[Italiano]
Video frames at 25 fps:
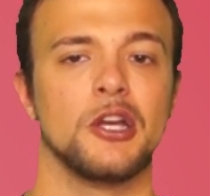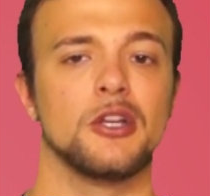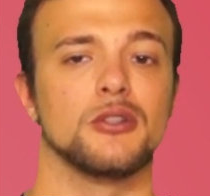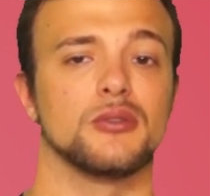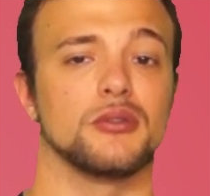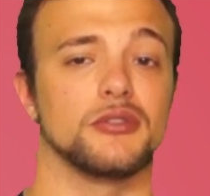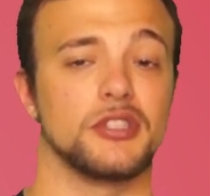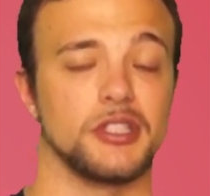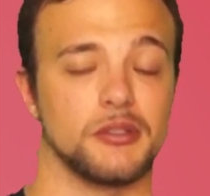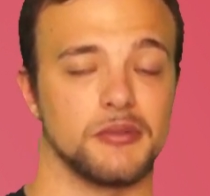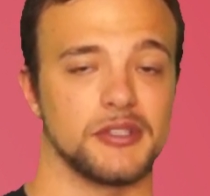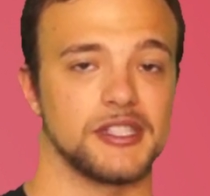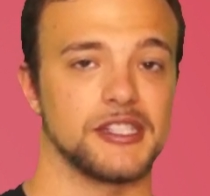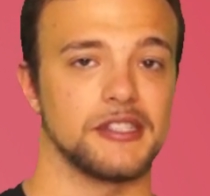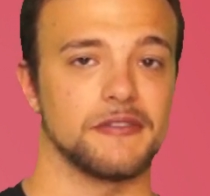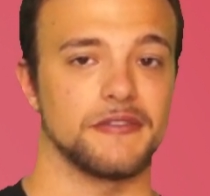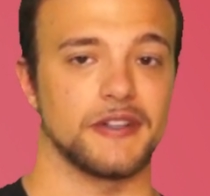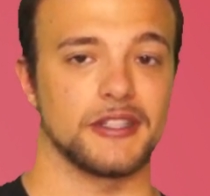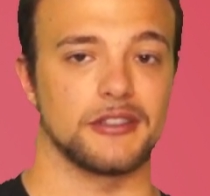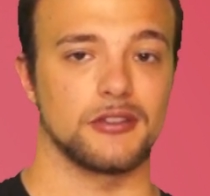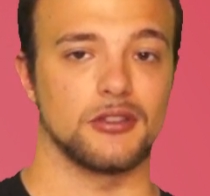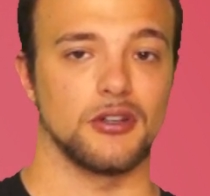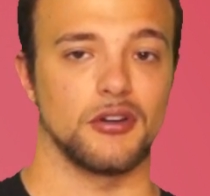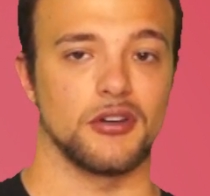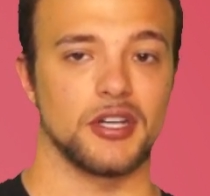Tutti questi
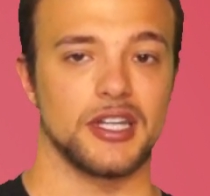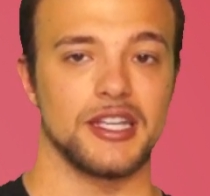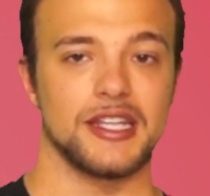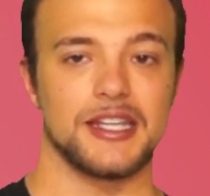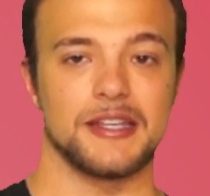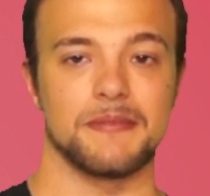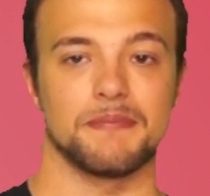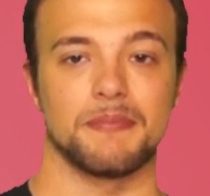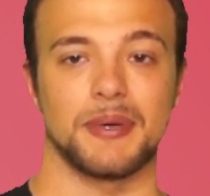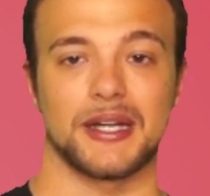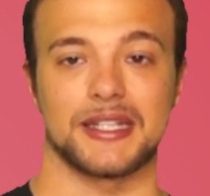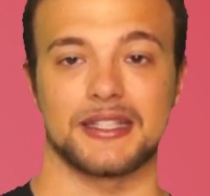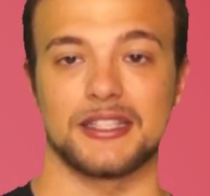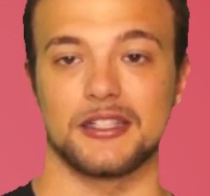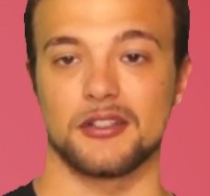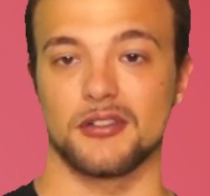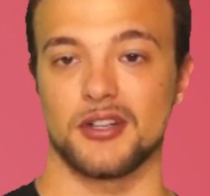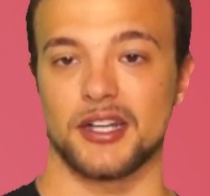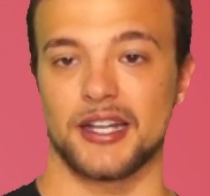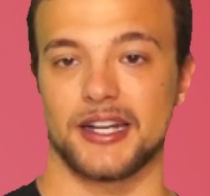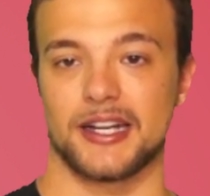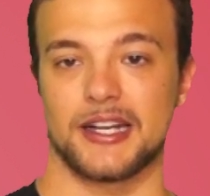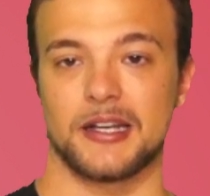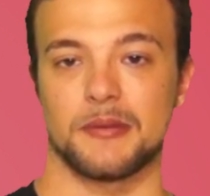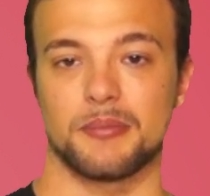fattori, in
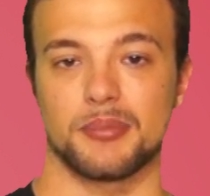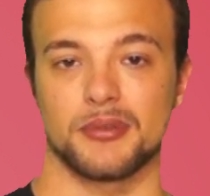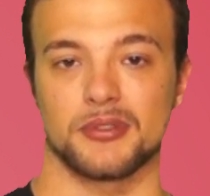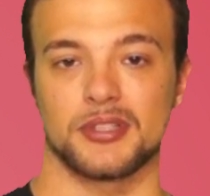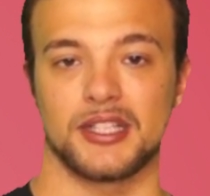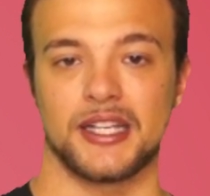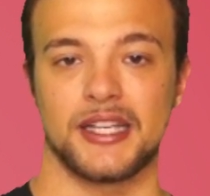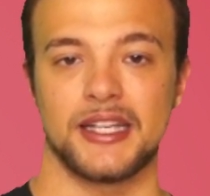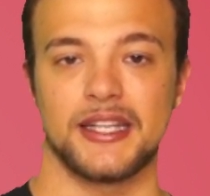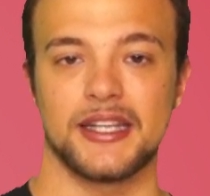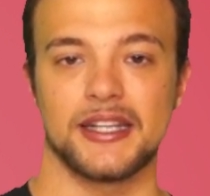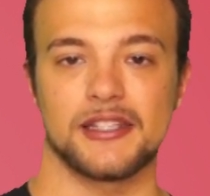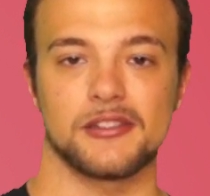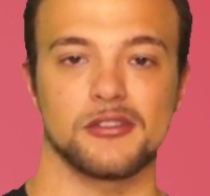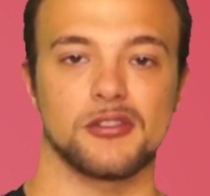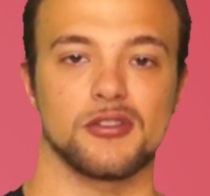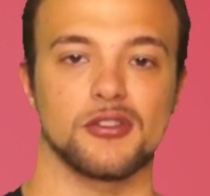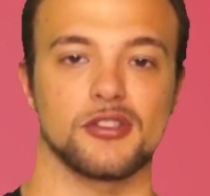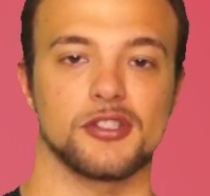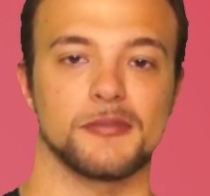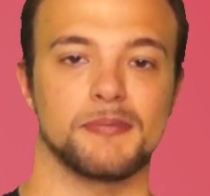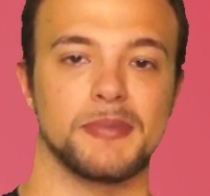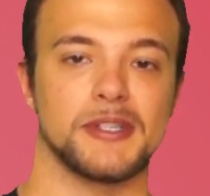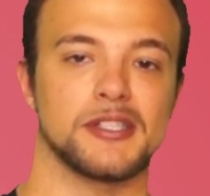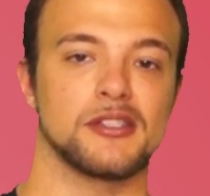particolare le proteine, sono
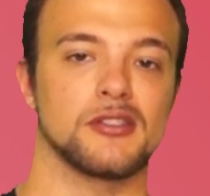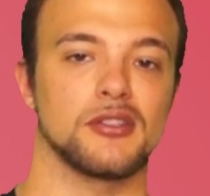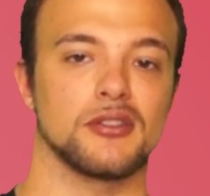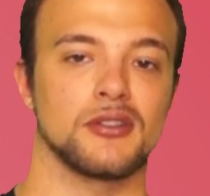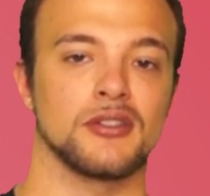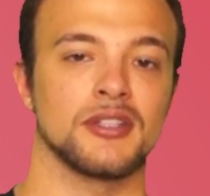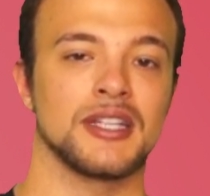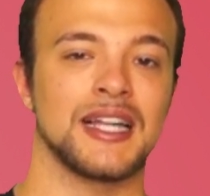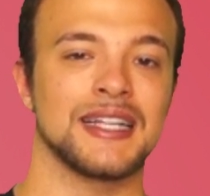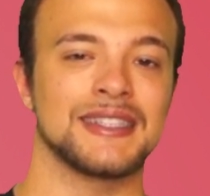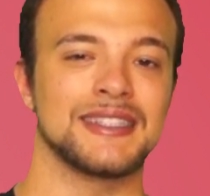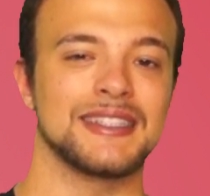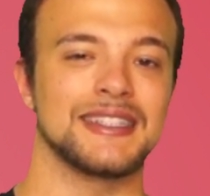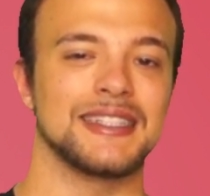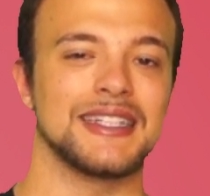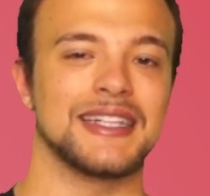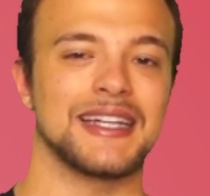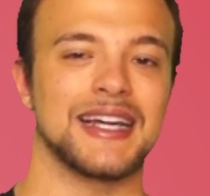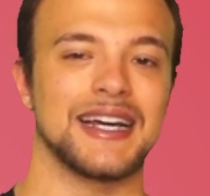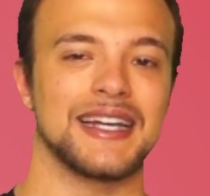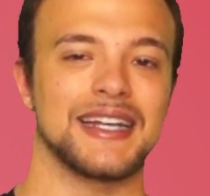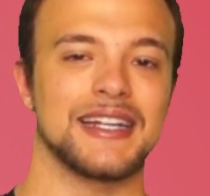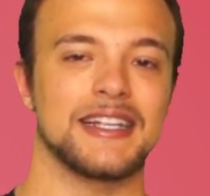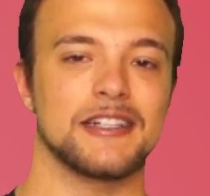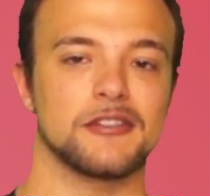spesso dotati di
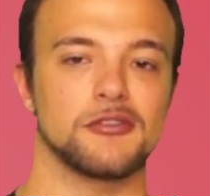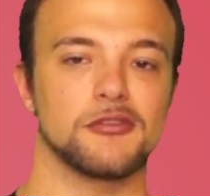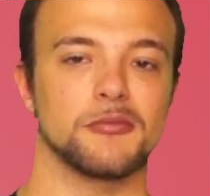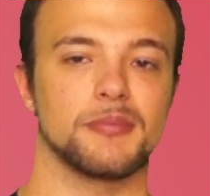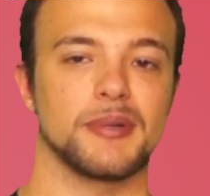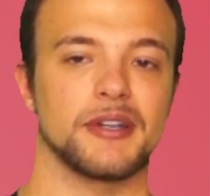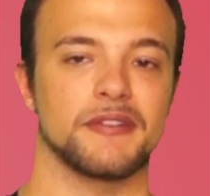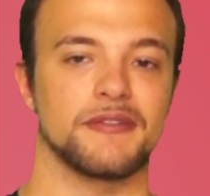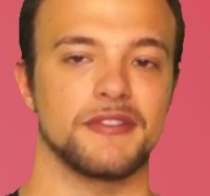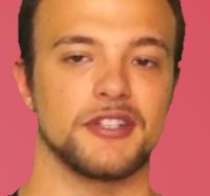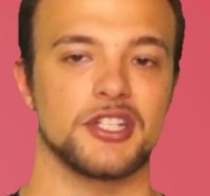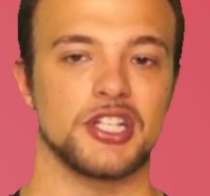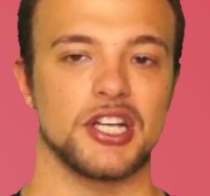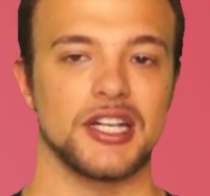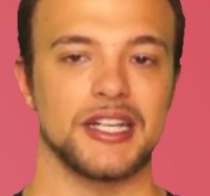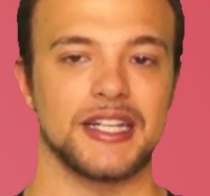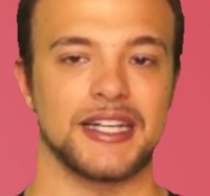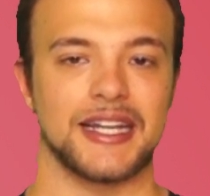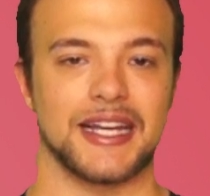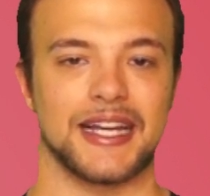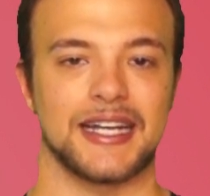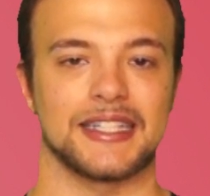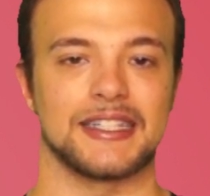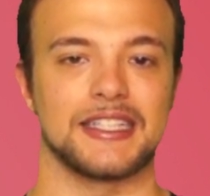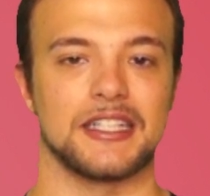cariche superficiali
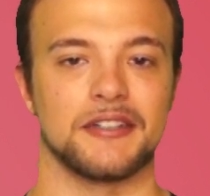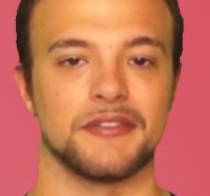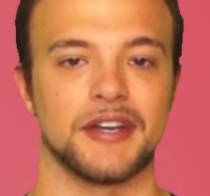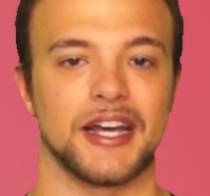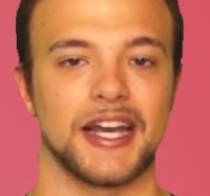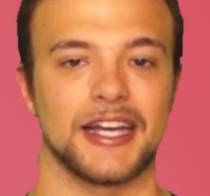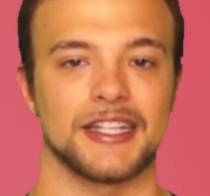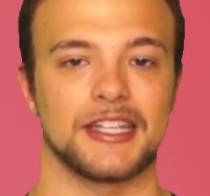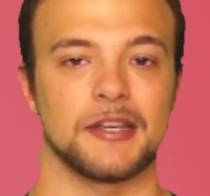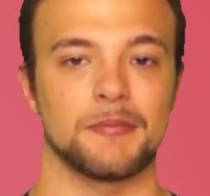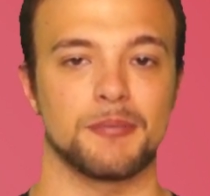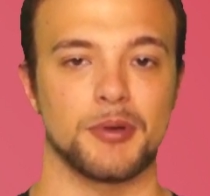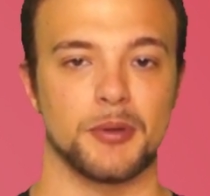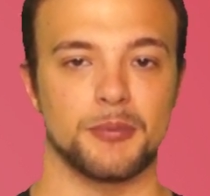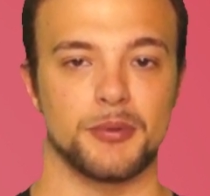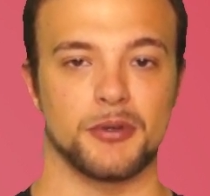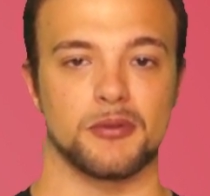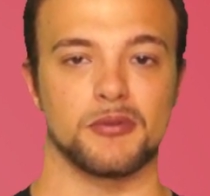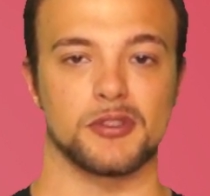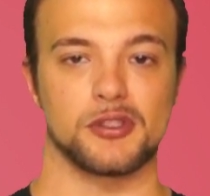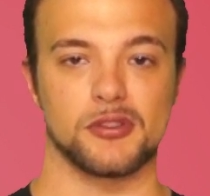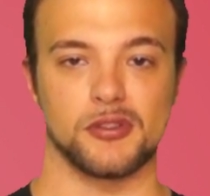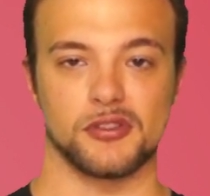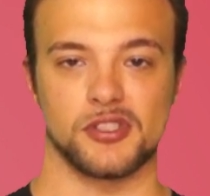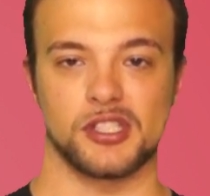negative ed è proprio
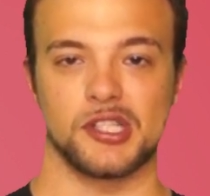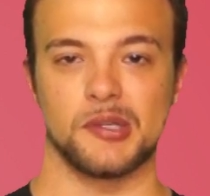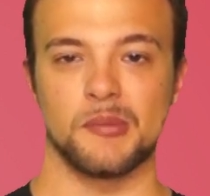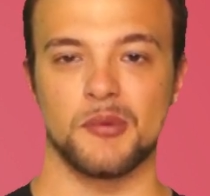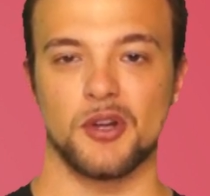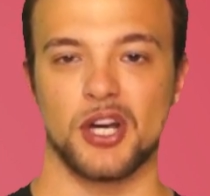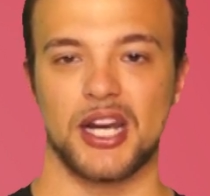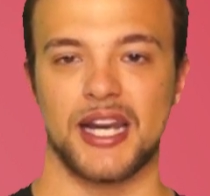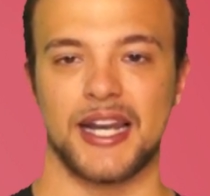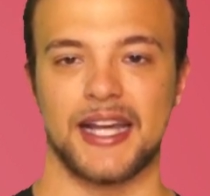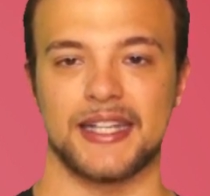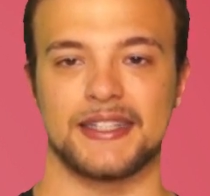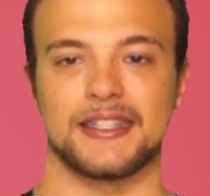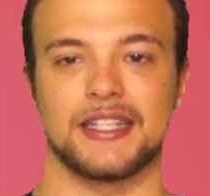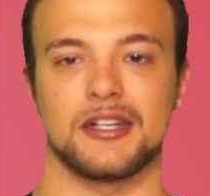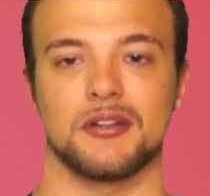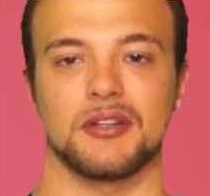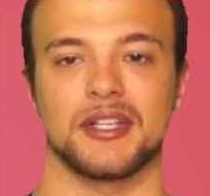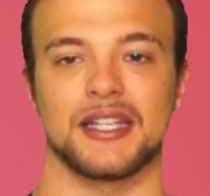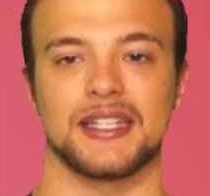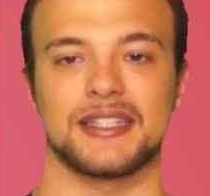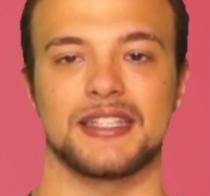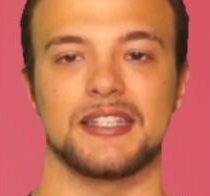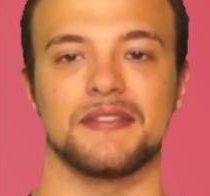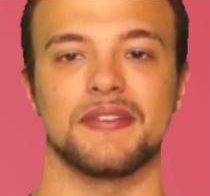questo stimolo elettrico
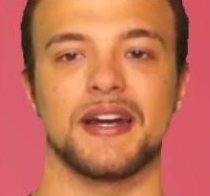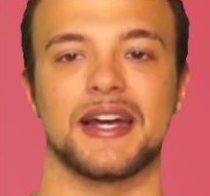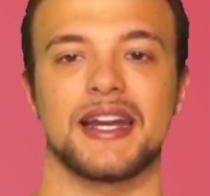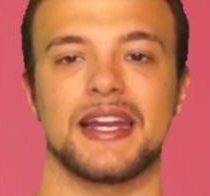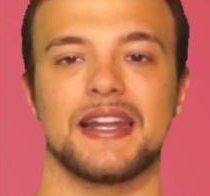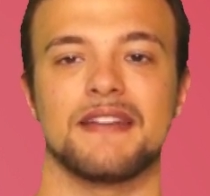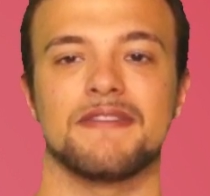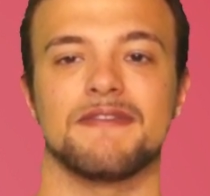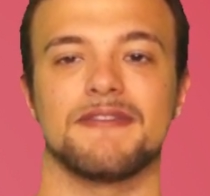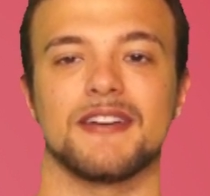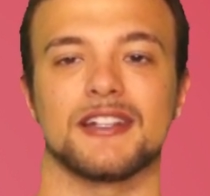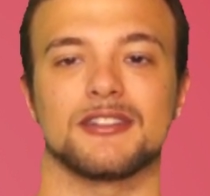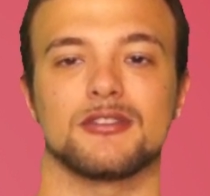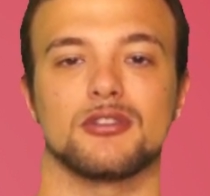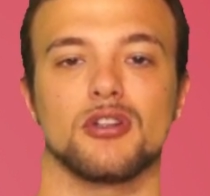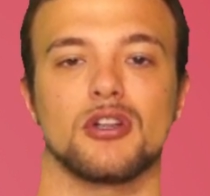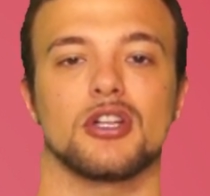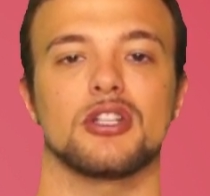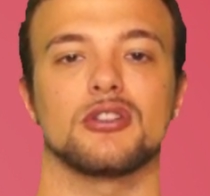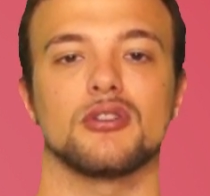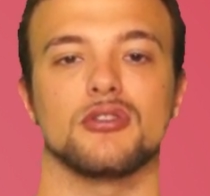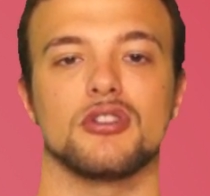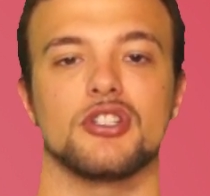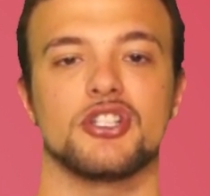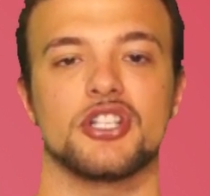ad attivare il
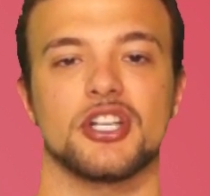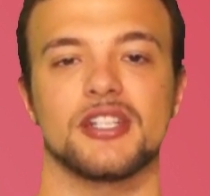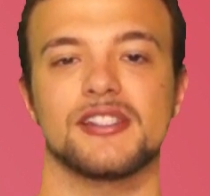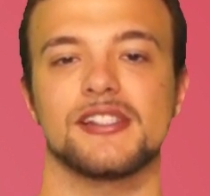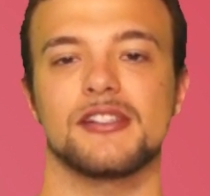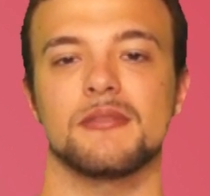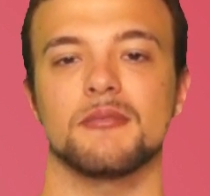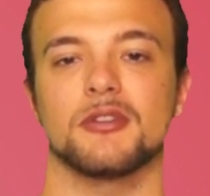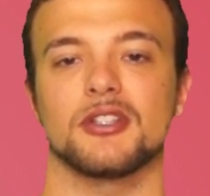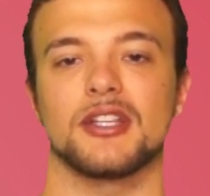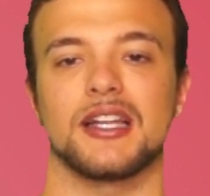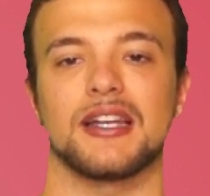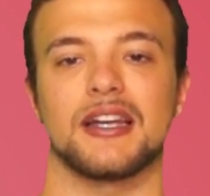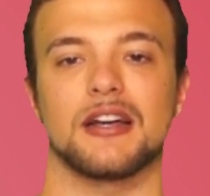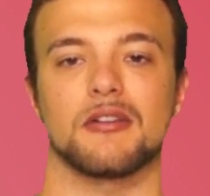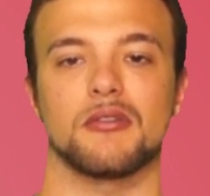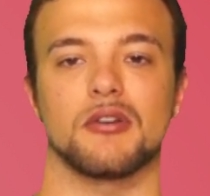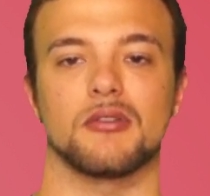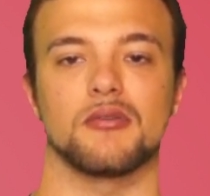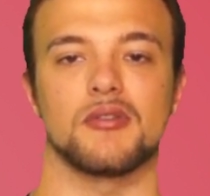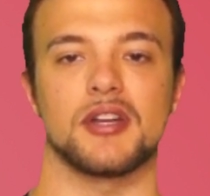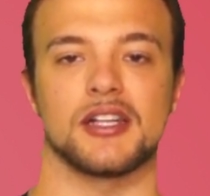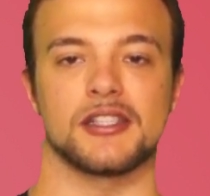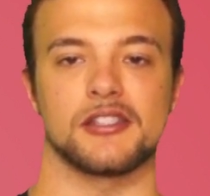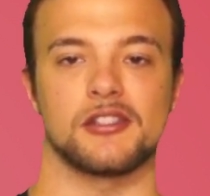fattore dodicesimo della
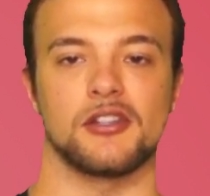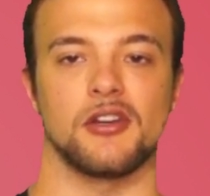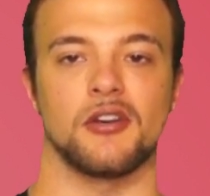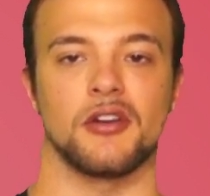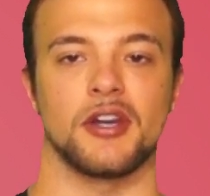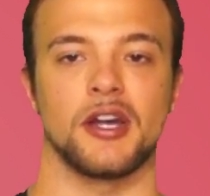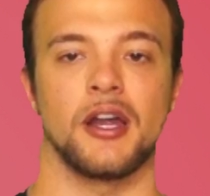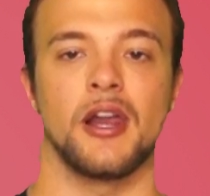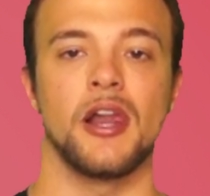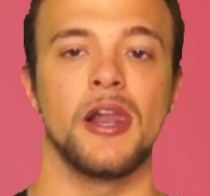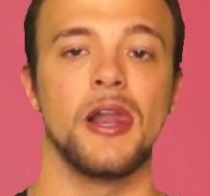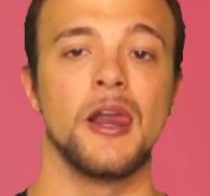coagulazione.